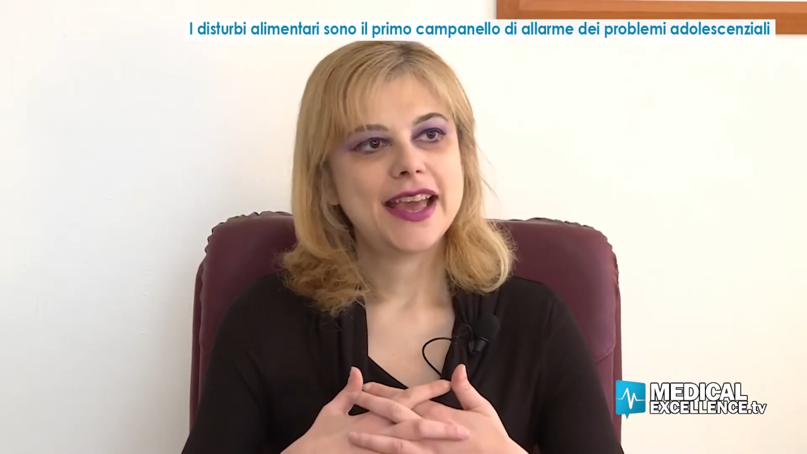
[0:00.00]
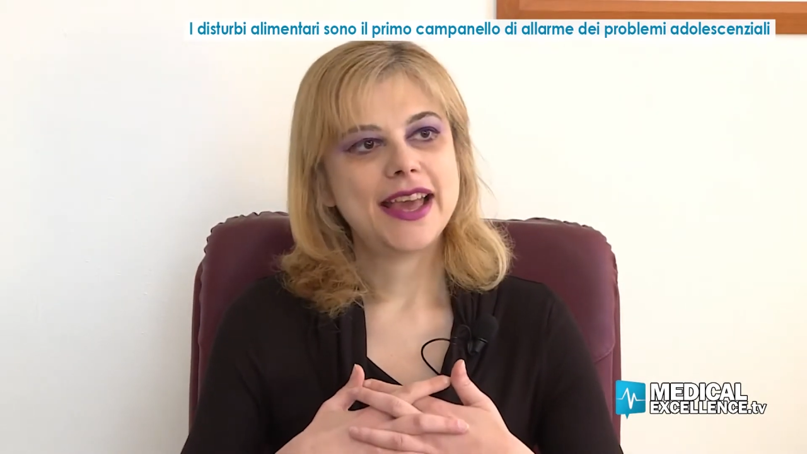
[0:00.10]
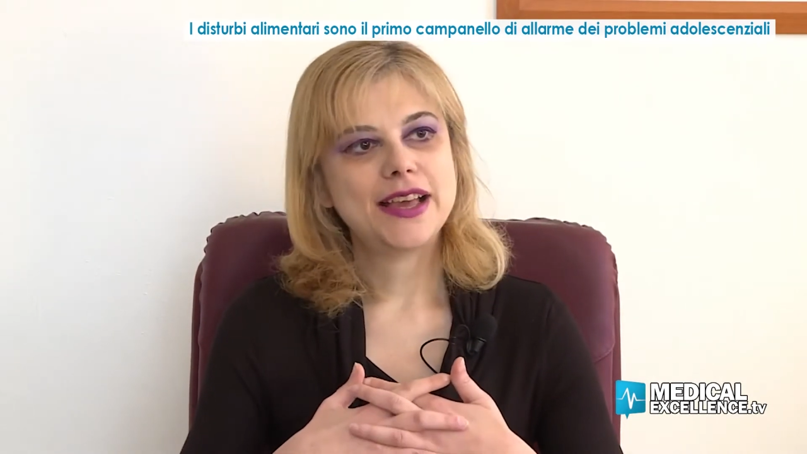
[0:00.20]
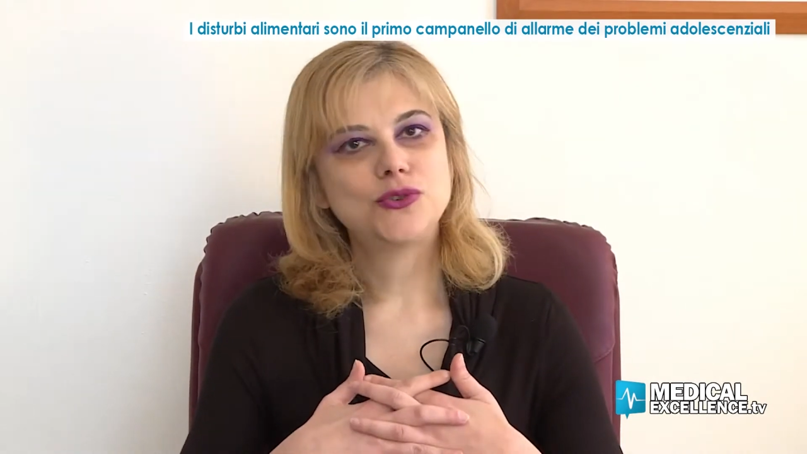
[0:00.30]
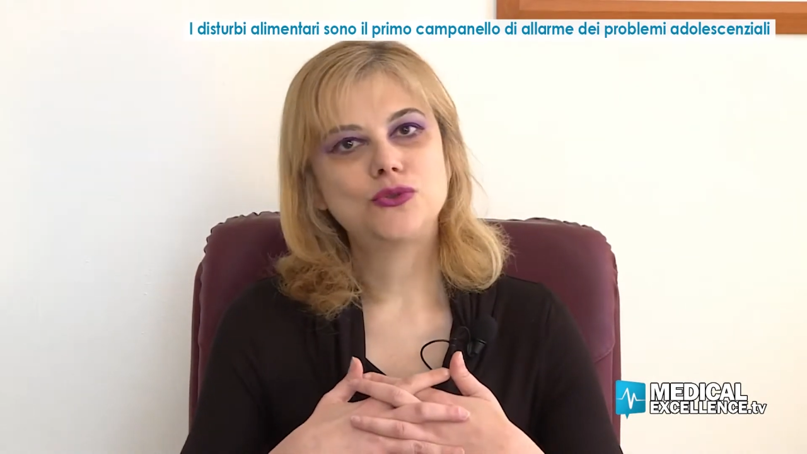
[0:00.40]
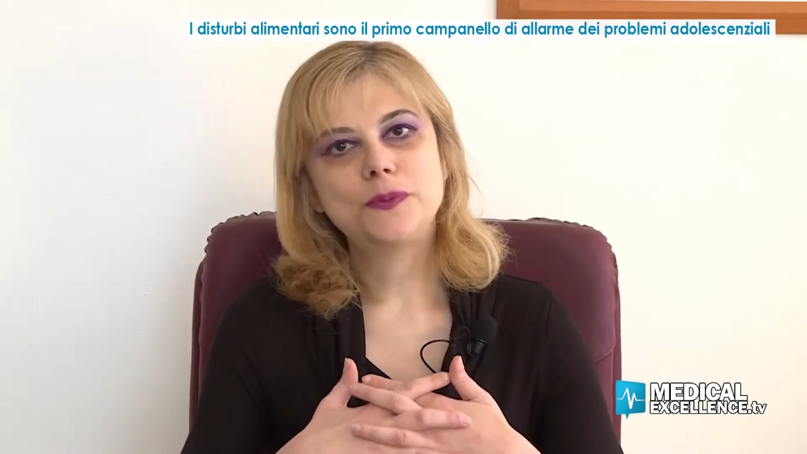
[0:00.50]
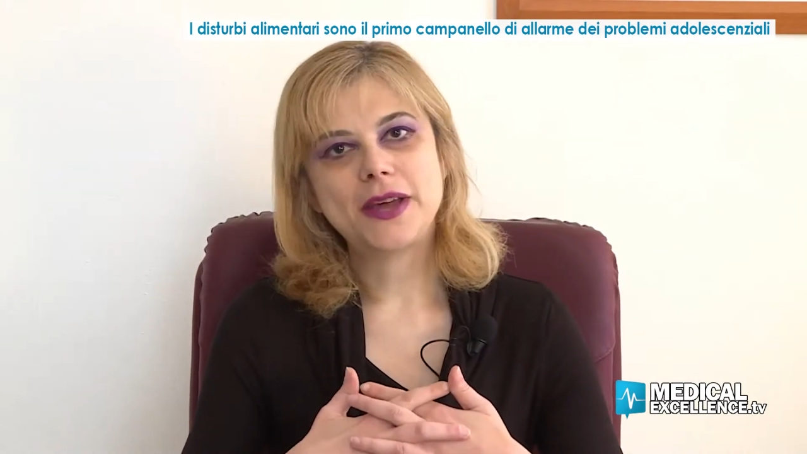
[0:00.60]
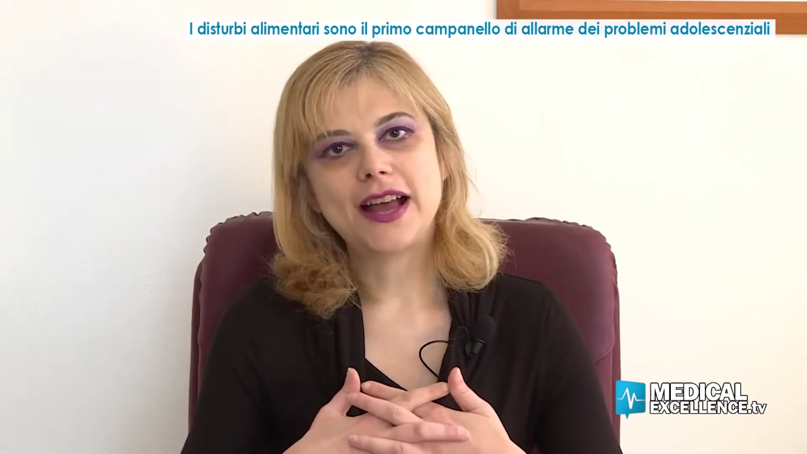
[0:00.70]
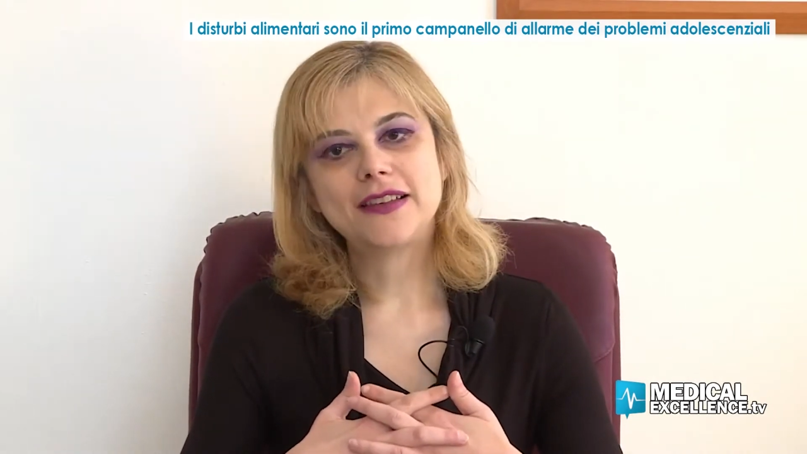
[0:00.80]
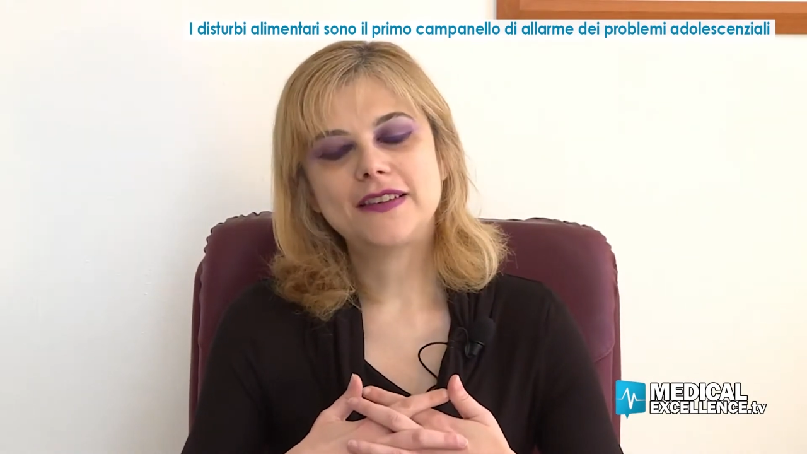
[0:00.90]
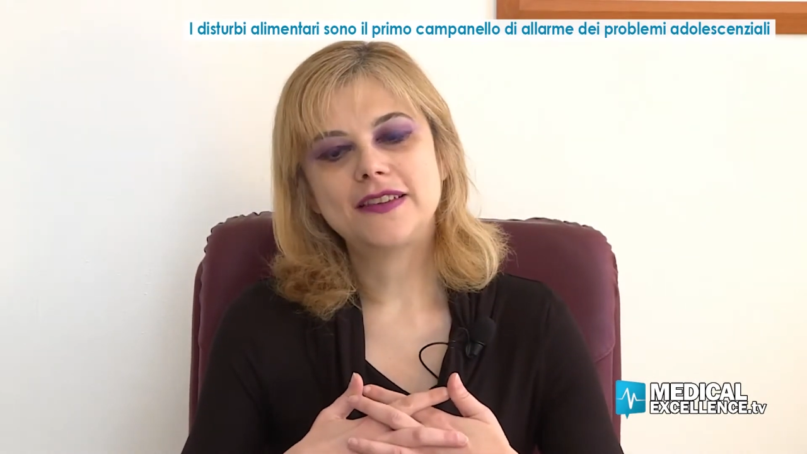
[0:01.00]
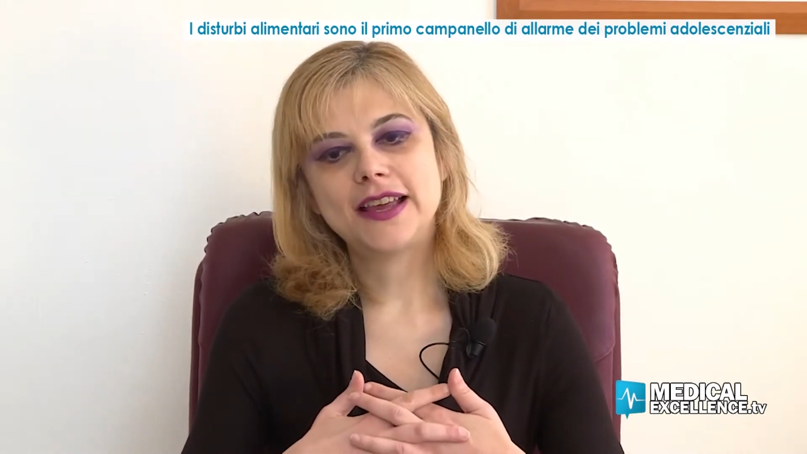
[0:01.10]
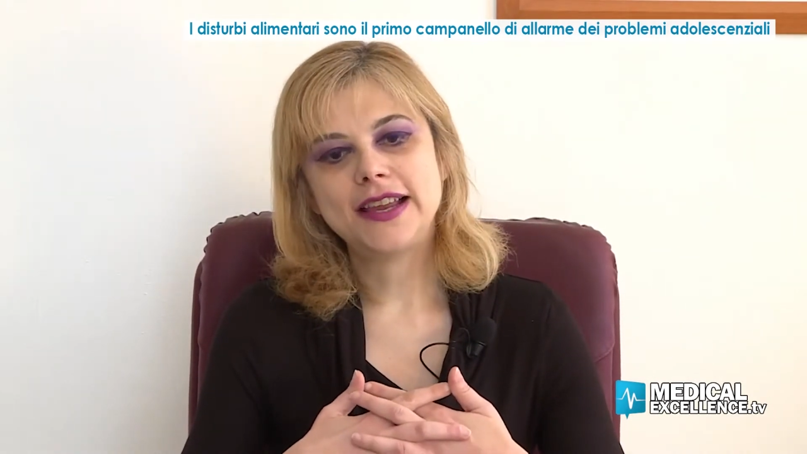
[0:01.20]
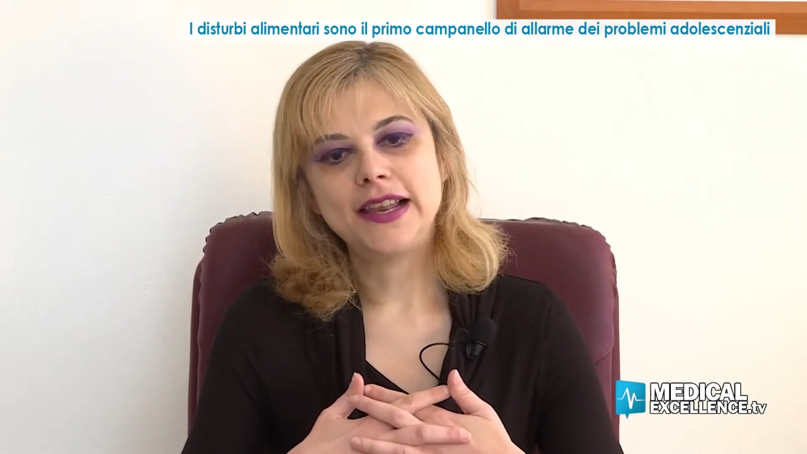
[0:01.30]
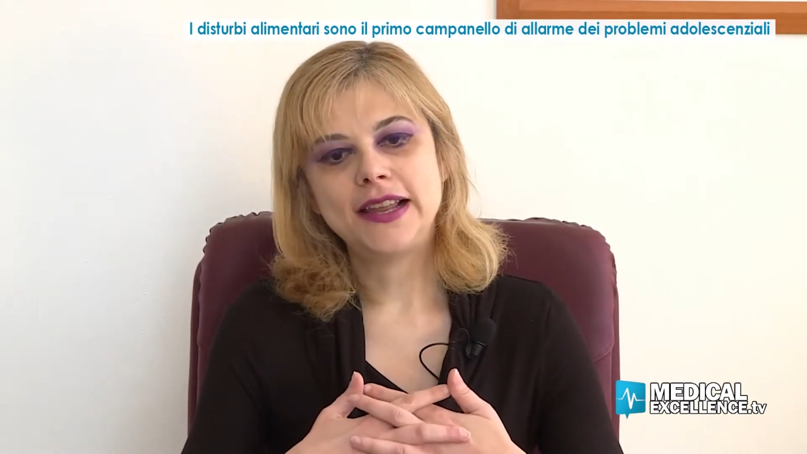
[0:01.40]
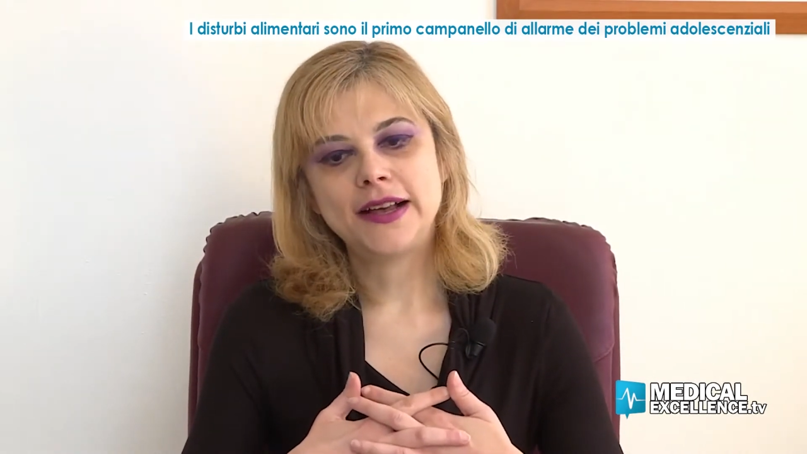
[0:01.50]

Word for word: e superasse il,